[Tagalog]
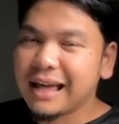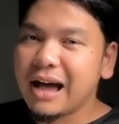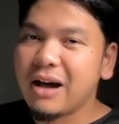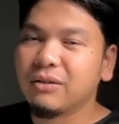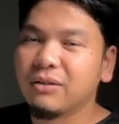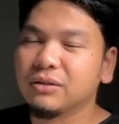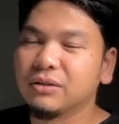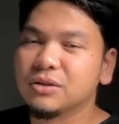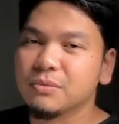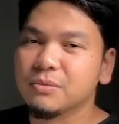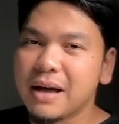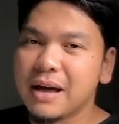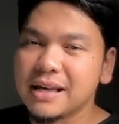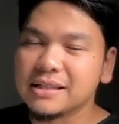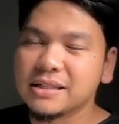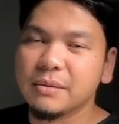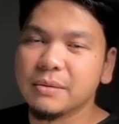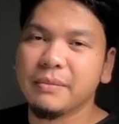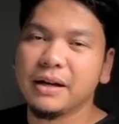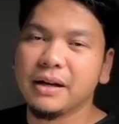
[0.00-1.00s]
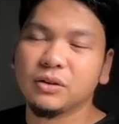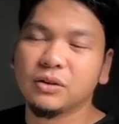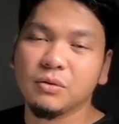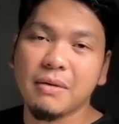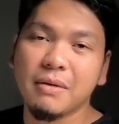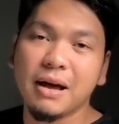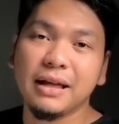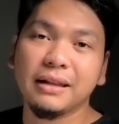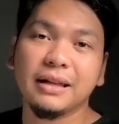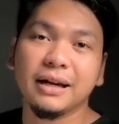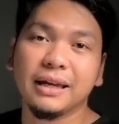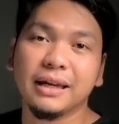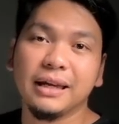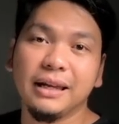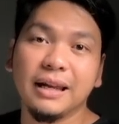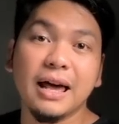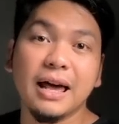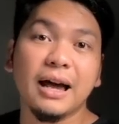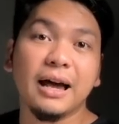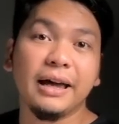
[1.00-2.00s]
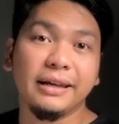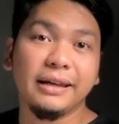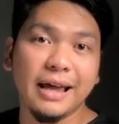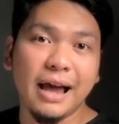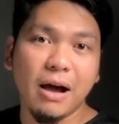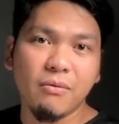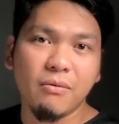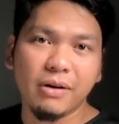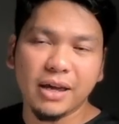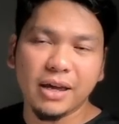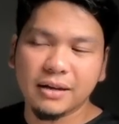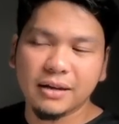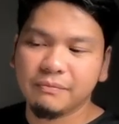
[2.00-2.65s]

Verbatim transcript: taong sumasamba at dumadakila kay Yahweh.